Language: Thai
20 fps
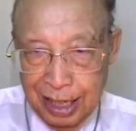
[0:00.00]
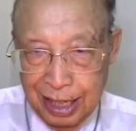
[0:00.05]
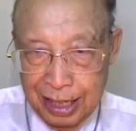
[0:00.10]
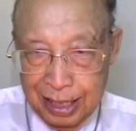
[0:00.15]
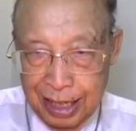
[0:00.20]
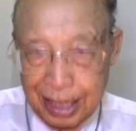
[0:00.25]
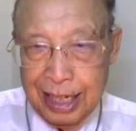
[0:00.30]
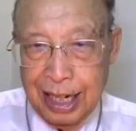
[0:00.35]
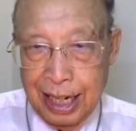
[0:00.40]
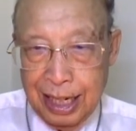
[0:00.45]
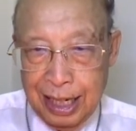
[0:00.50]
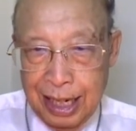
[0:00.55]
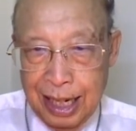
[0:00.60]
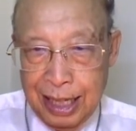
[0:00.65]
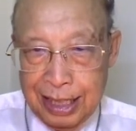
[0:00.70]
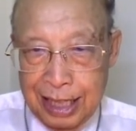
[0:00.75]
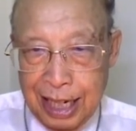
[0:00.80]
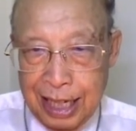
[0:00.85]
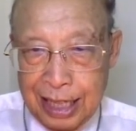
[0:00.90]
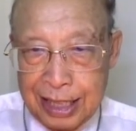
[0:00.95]
ดังนั้น อา
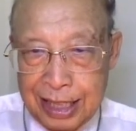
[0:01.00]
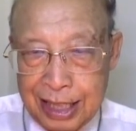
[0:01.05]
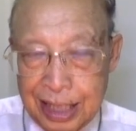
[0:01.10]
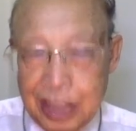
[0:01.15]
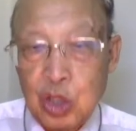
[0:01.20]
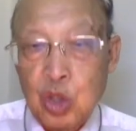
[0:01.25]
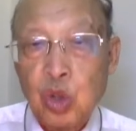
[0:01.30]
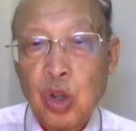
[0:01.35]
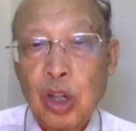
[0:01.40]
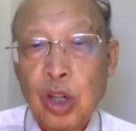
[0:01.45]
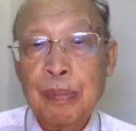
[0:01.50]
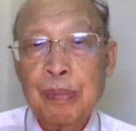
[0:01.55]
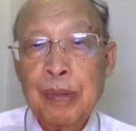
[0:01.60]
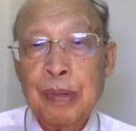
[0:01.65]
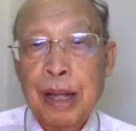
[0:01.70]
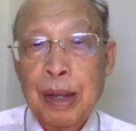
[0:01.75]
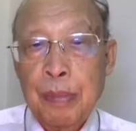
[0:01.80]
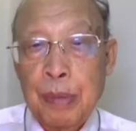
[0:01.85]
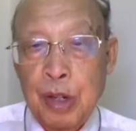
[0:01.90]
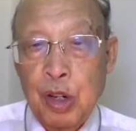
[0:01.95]
จารย์เส่นส่วน
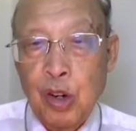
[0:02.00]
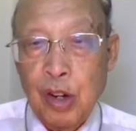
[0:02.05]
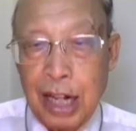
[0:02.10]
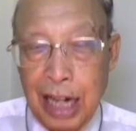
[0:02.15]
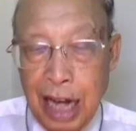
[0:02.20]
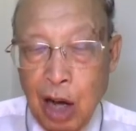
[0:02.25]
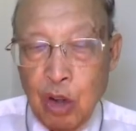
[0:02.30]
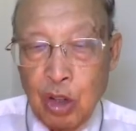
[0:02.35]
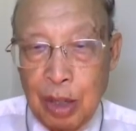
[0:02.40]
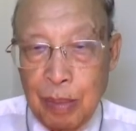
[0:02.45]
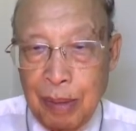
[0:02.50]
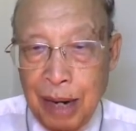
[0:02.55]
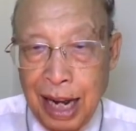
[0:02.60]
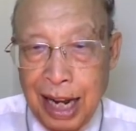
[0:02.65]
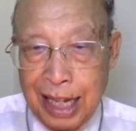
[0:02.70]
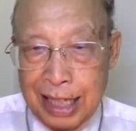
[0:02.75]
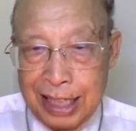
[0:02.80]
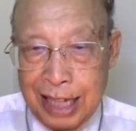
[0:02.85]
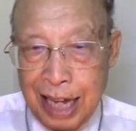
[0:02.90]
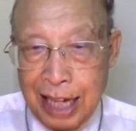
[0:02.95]
พี่น้องเก่าน้ำลัง
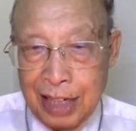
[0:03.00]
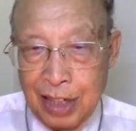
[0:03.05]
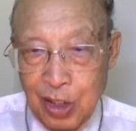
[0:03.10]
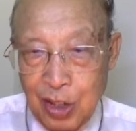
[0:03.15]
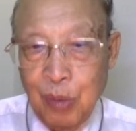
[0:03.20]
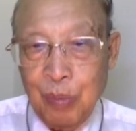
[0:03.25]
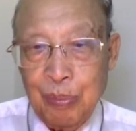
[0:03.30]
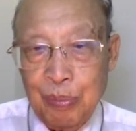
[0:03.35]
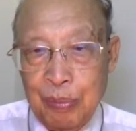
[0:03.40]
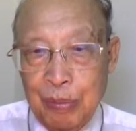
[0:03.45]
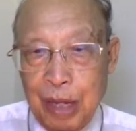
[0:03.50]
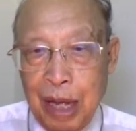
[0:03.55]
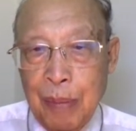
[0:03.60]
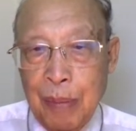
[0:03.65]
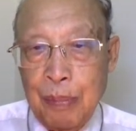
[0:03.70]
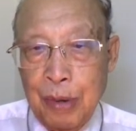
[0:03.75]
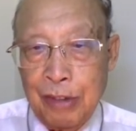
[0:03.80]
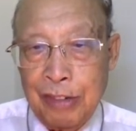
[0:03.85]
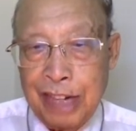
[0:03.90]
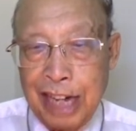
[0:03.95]
อาจารย์เนาะคำ
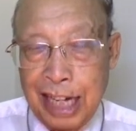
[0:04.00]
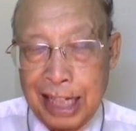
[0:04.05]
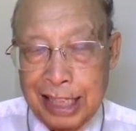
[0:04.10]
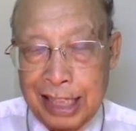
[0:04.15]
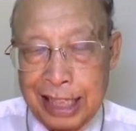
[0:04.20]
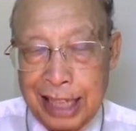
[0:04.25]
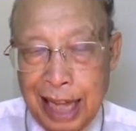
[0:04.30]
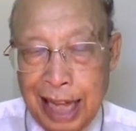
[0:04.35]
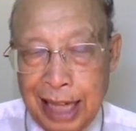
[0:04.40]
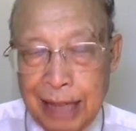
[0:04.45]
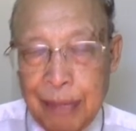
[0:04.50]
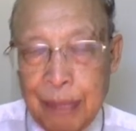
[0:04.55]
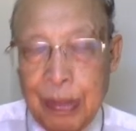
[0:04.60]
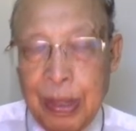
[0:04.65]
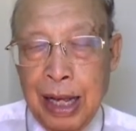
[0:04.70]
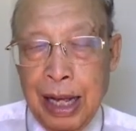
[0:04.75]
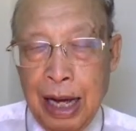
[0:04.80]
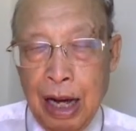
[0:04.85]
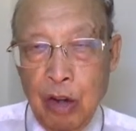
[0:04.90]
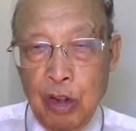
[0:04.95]
ภาวนาอธิษฐาน
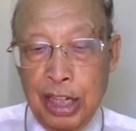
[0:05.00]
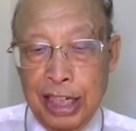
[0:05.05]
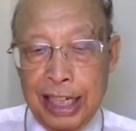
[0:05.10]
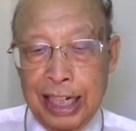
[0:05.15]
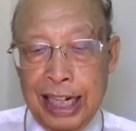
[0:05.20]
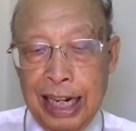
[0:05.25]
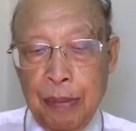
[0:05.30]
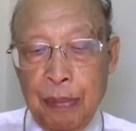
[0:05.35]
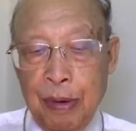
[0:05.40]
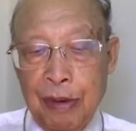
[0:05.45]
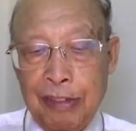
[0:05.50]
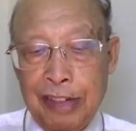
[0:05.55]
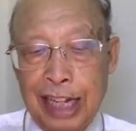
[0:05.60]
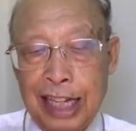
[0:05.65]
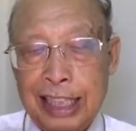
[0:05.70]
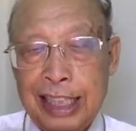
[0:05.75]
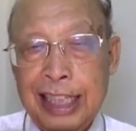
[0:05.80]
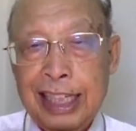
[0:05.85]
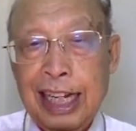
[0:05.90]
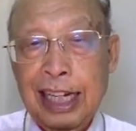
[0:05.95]
เขาเห็นได้ภาวนาอ
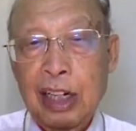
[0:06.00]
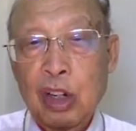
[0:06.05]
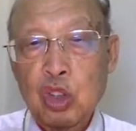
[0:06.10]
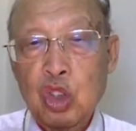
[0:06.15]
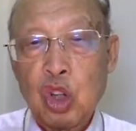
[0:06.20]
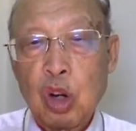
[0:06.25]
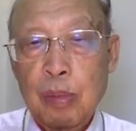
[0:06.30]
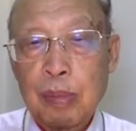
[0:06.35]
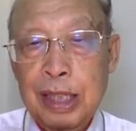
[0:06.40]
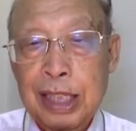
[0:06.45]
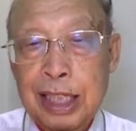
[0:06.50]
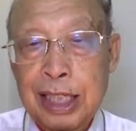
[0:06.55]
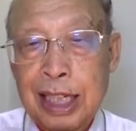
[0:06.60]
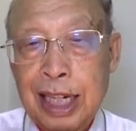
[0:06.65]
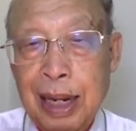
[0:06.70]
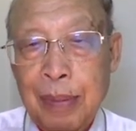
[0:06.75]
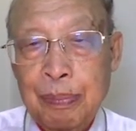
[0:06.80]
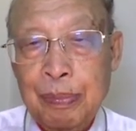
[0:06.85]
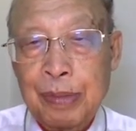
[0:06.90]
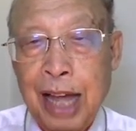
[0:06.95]
ธิษฐานเขาย่อมือขึ้น
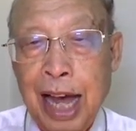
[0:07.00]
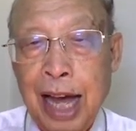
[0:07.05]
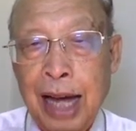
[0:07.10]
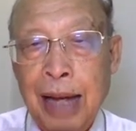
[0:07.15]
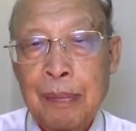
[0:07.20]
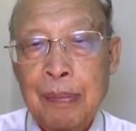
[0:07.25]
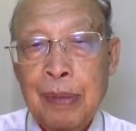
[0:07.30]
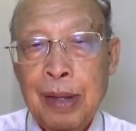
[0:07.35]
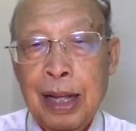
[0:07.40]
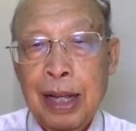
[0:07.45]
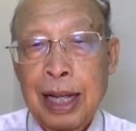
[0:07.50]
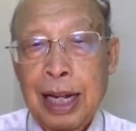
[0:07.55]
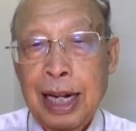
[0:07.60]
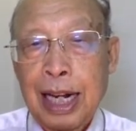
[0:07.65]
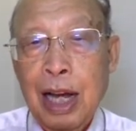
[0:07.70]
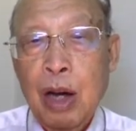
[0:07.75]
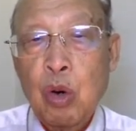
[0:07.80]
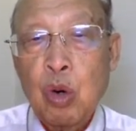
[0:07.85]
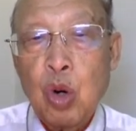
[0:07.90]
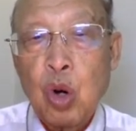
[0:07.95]
รับตา แล้ว
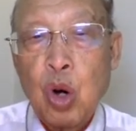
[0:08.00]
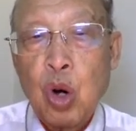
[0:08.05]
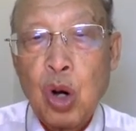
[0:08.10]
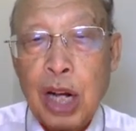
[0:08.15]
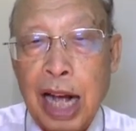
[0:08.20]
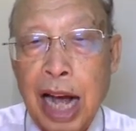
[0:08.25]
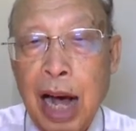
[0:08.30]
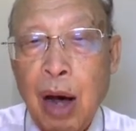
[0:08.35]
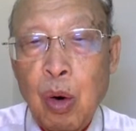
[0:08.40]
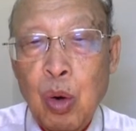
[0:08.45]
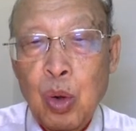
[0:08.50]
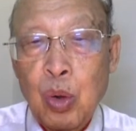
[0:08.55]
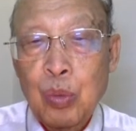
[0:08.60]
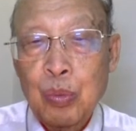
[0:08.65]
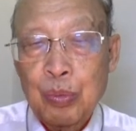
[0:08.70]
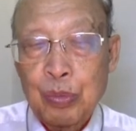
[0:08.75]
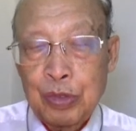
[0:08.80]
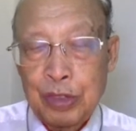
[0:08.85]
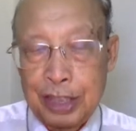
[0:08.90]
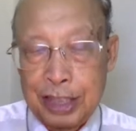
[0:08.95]
เขาก่อเก่า
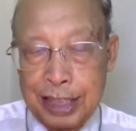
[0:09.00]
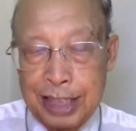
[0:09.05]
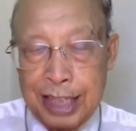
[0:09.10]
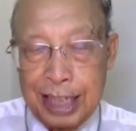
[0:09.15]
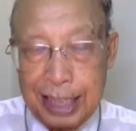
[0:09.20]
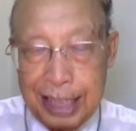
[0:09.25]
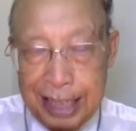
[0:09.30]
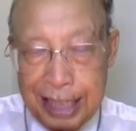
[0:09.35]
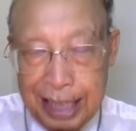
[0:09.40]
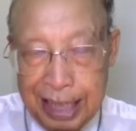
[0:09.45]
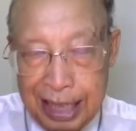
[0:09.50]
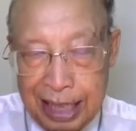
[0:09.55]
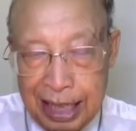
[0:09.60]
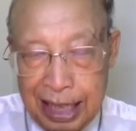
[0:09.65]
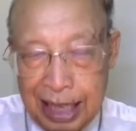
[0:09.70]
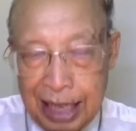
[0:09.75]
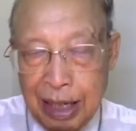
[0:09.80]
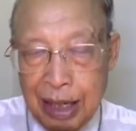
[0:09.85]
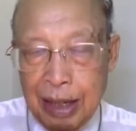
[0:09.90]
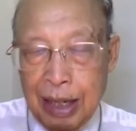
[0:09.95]
สิ่งที
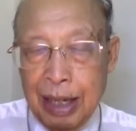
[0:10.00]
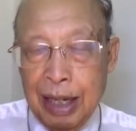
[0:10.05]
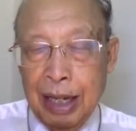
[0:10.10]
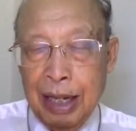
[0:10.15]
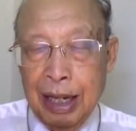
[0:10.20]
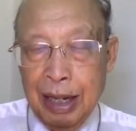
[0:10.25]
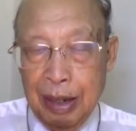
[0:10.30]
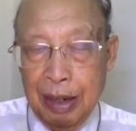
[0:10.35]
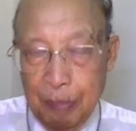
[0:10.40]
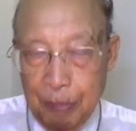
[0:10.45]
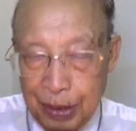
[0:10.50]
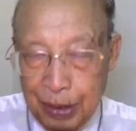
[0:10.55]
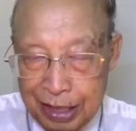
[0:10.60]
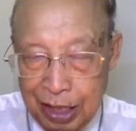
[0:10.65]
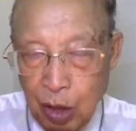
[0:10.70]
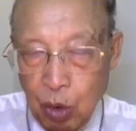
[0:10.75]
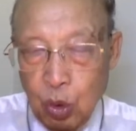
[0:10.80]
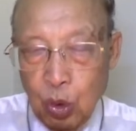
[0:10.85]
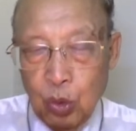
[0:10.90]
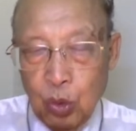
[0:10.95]
พระเจ้า
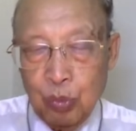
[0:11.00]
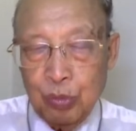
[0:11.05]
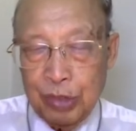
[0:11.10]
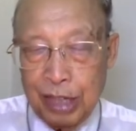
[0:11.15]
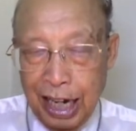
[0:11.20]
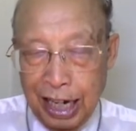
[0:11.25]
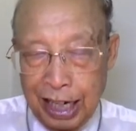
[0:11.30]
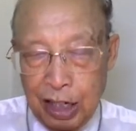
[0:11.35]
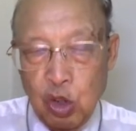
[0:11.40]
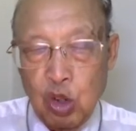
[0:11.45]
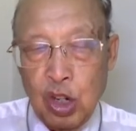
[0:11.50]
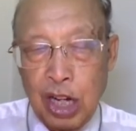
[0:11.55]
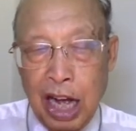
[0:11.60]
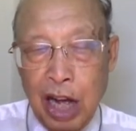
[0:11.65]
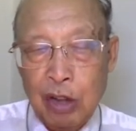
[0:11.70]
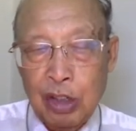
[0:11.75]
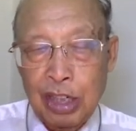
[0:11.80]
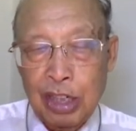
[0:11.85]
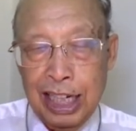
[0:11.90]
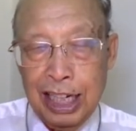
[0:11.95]
อยากให้เขาเก่า
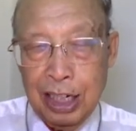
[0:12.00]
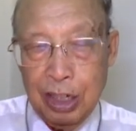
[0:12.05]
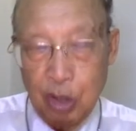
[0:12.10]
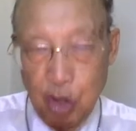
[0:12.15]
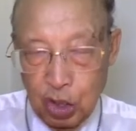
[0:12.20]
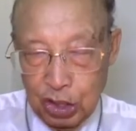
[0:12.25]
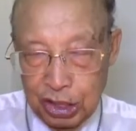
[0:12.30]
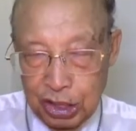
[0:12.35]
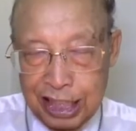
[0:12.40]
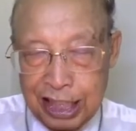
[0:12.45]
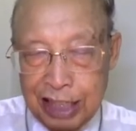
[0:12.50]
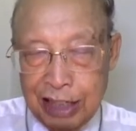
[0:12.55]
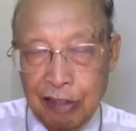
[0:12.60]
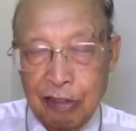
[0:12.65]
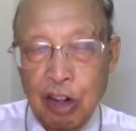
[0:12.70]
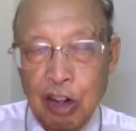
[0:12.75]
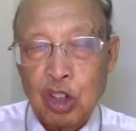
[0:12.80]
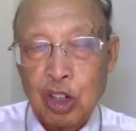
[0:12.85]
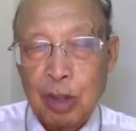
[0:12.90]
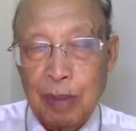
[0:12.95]
นั่นแหละ ขอเื่นว่า
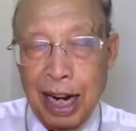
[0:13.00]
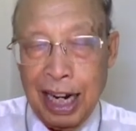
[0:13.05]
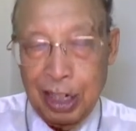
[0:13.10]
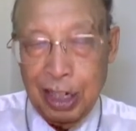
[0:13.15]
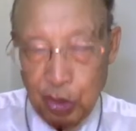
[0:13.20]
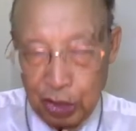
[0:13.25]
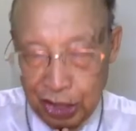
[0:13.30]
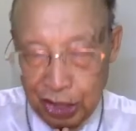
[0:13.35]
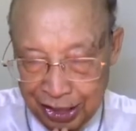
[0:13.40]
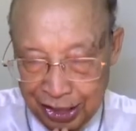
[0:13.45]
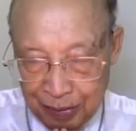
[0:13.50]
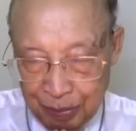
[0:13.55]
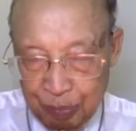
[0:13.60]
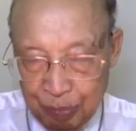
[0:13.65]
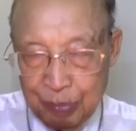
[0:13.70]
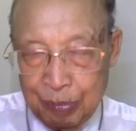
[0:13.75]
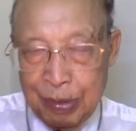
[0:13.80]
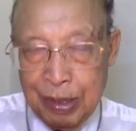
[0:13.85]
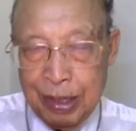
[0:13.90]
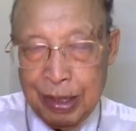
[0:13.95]
น้ำลังหลุดเด้อ
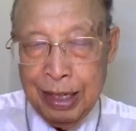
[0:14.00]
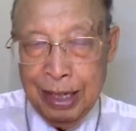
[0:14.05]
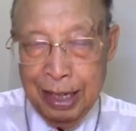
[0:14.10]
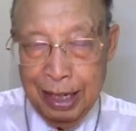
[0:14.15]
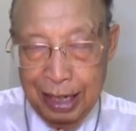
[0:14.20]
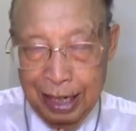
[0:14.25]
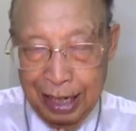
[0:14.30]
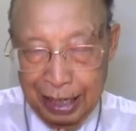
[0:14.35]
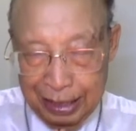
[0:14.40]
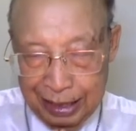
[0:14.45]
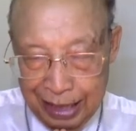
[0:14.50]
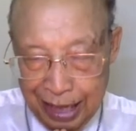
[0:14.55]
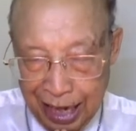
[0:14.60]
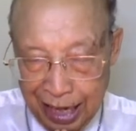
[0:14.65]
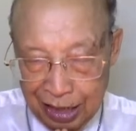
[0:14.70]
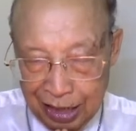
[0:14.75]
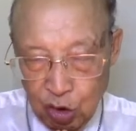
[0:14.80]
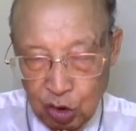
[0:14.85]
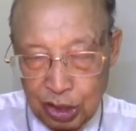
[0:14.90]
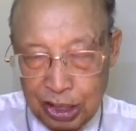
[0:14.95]
และทาน
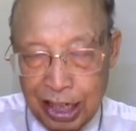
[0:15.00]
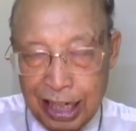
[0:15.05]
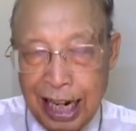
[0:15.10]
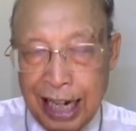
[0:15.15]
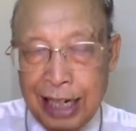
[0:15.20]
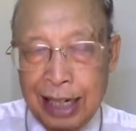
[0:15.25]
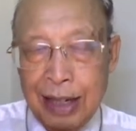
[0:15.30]
ก็จะได้